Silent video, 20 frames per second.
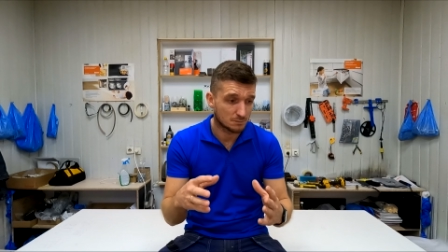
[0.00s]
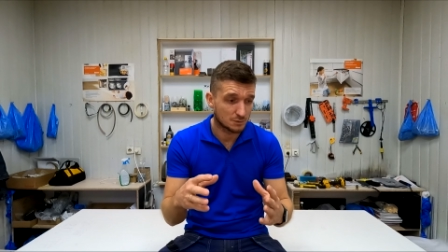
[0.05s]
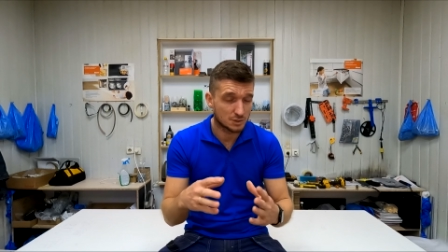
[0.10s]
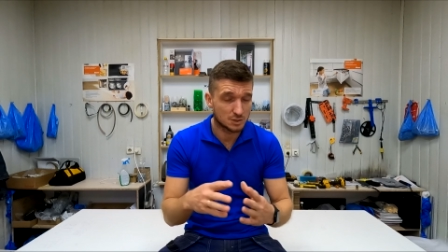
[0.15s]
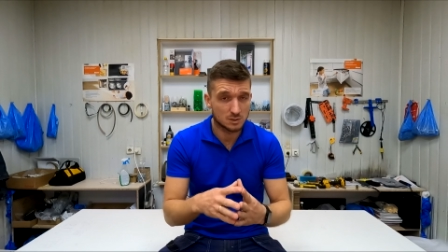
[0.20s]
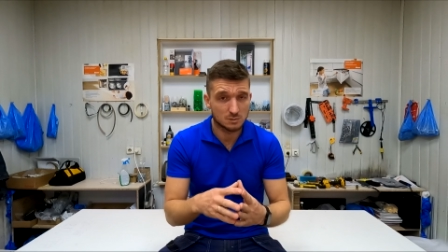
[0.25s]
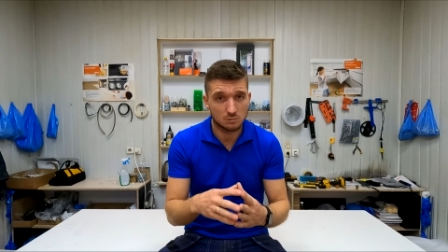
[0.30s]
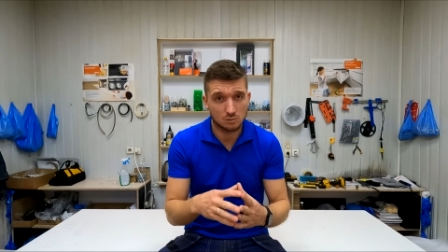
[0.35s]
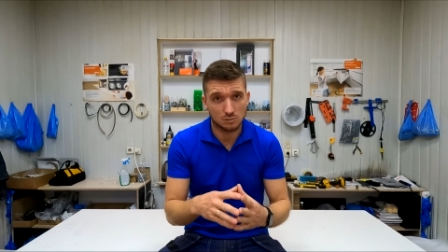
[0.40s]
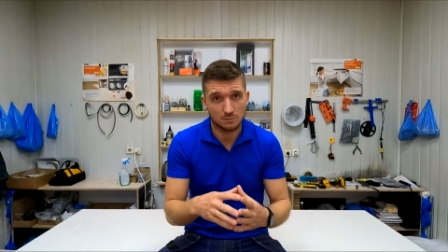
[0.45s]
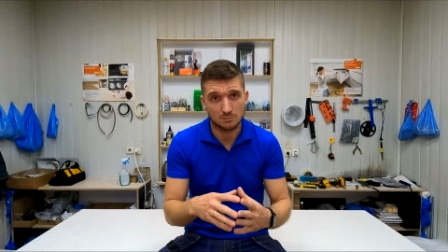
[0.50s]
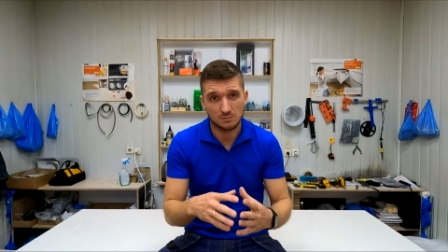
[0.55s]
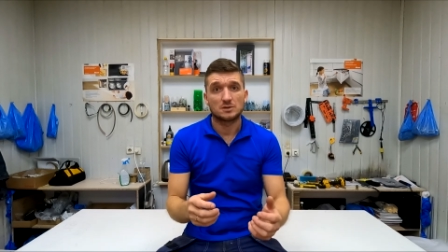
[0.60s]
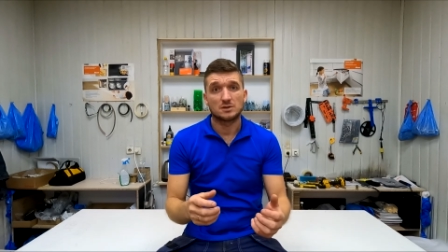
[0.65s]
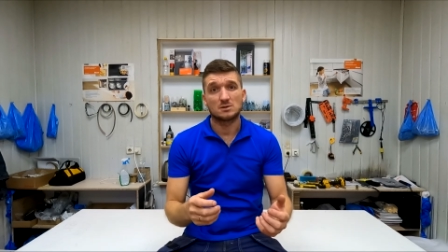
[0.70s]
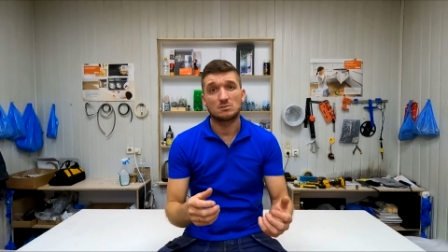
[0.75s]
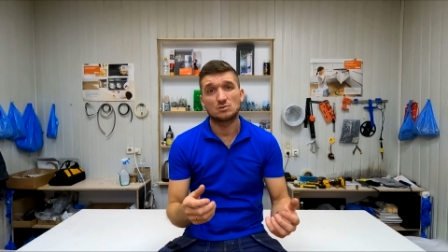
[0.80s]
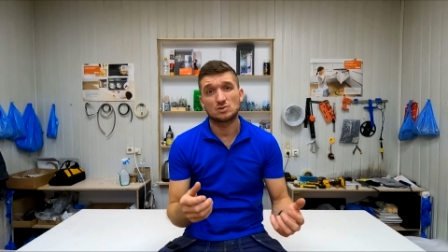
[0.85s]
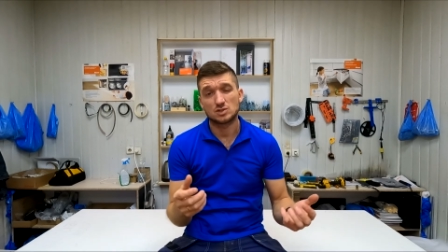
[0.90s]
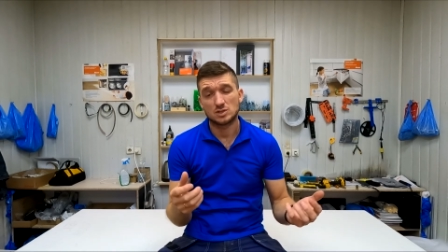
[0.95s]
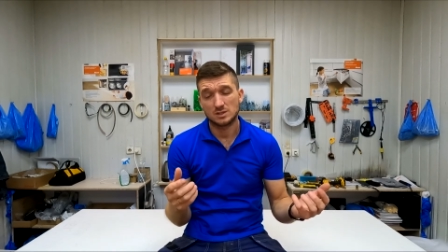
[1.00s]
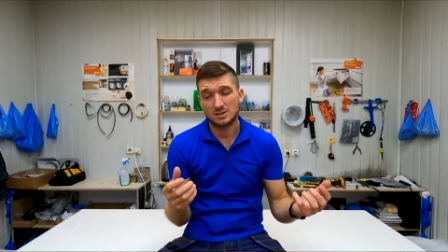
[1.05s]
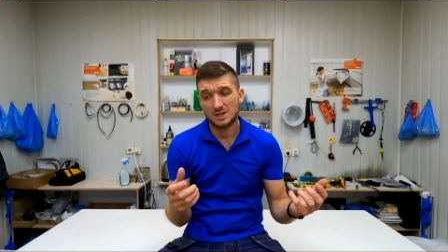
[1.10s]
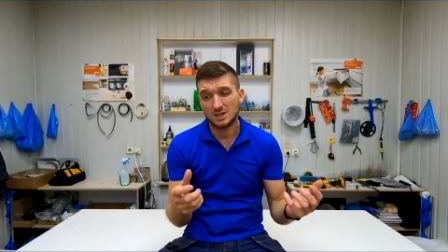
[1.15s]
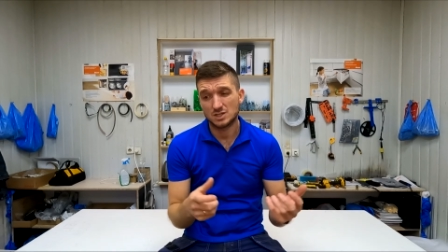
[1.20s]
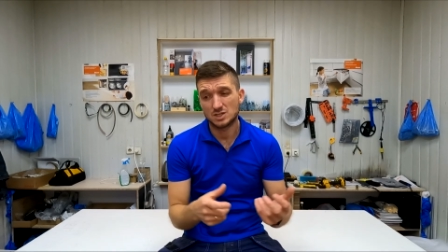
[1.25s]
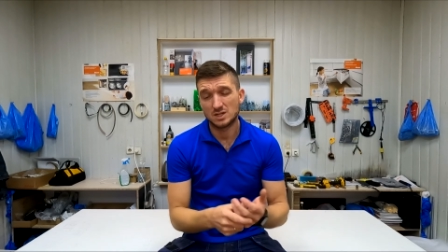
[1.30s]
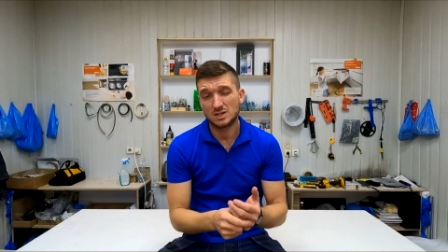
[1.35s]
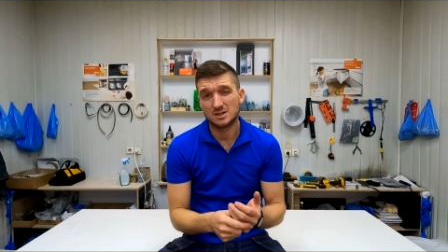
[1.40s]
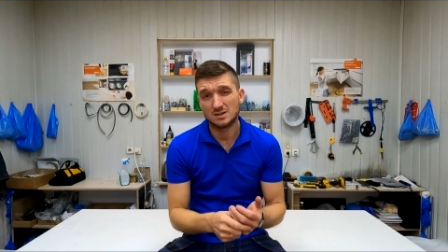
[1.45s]
Почему? Потому что
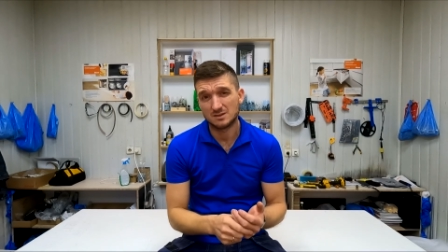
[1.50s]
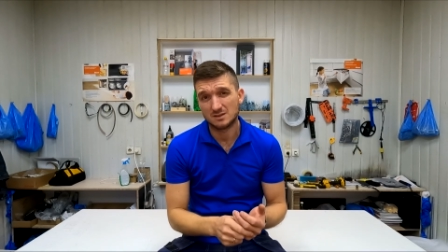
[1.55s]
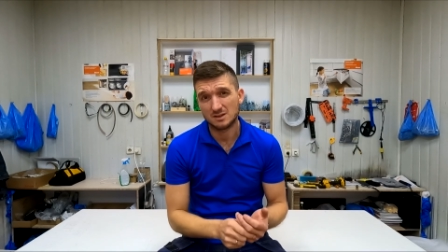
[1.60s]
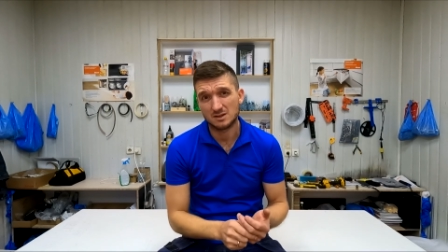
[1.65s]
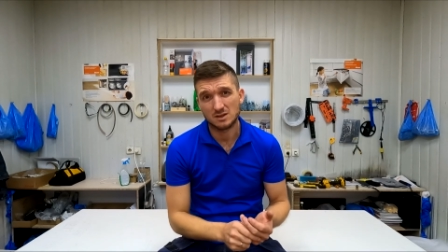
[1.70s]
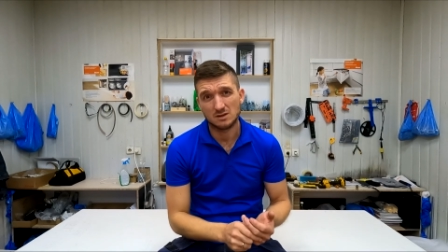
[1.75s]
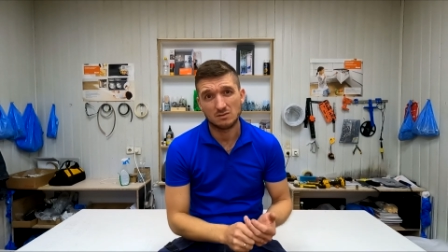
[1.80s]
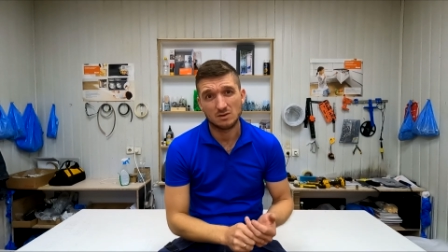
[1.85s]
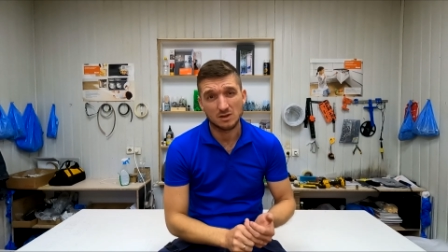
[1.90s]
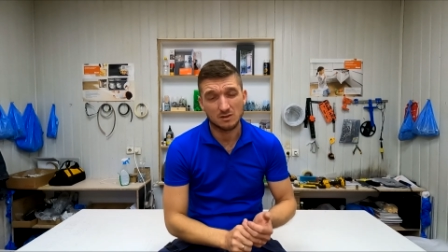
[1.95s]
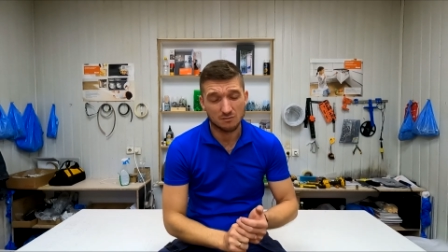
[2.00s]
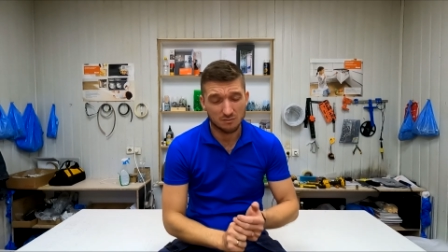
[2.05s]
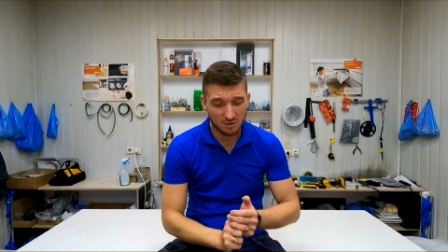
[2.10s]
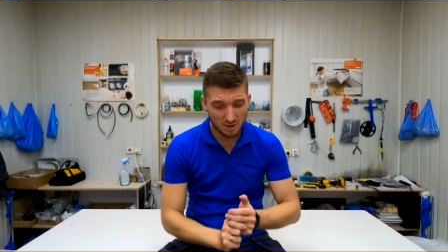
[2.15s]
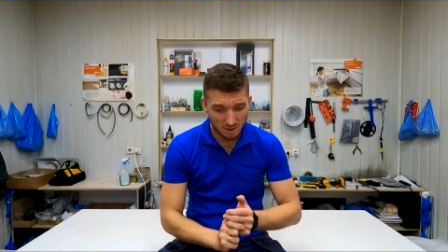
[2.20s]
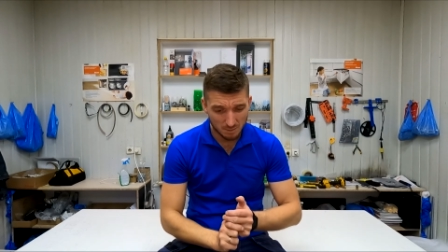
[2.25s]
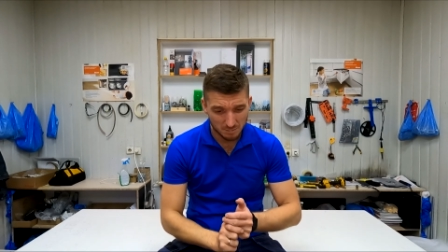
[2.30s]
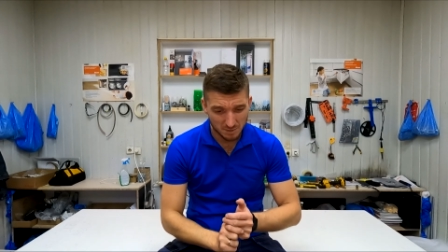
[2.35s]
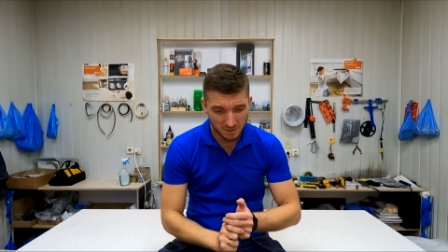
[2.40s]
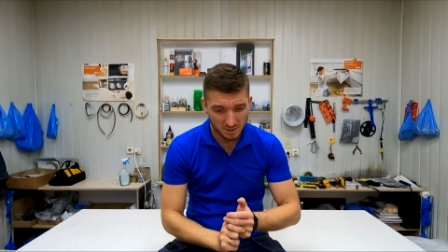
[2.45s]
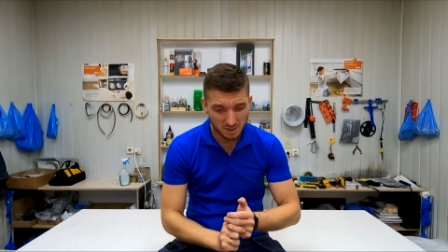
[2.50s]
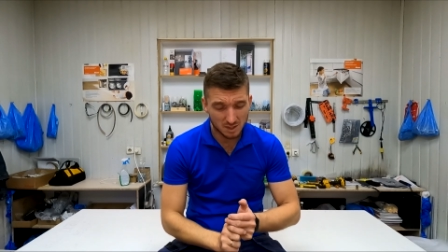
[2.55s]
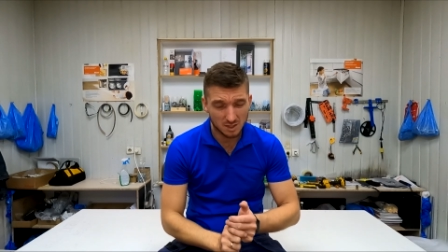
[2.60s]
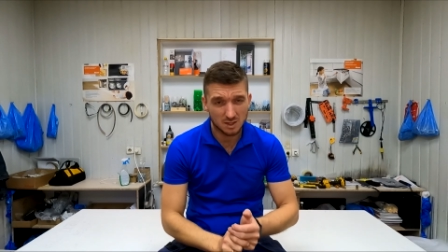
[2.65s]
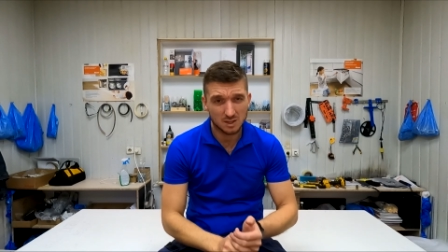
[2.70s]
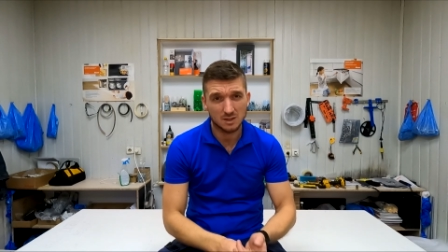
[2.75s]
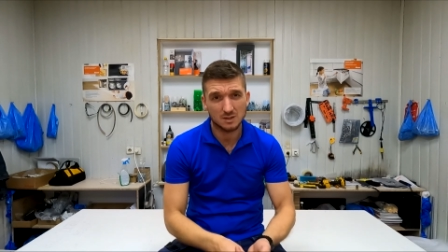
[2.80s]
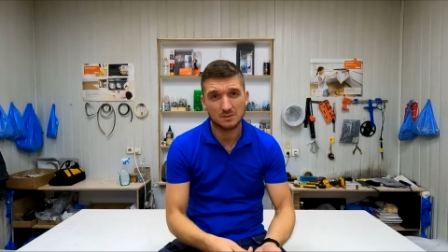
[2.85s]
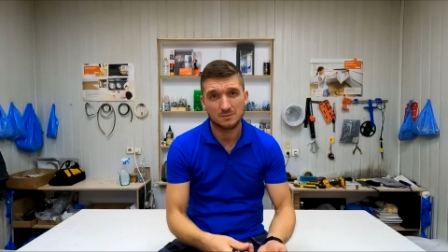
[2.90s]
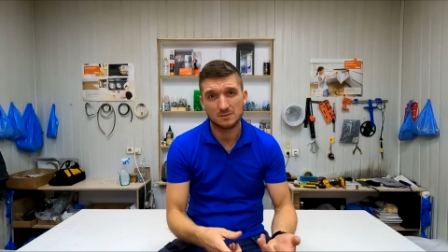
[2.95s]
начали закрывать
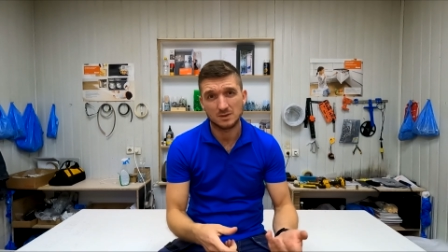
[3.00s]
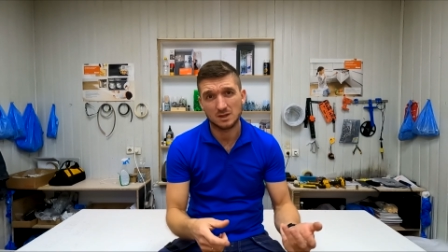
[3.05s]
фабрики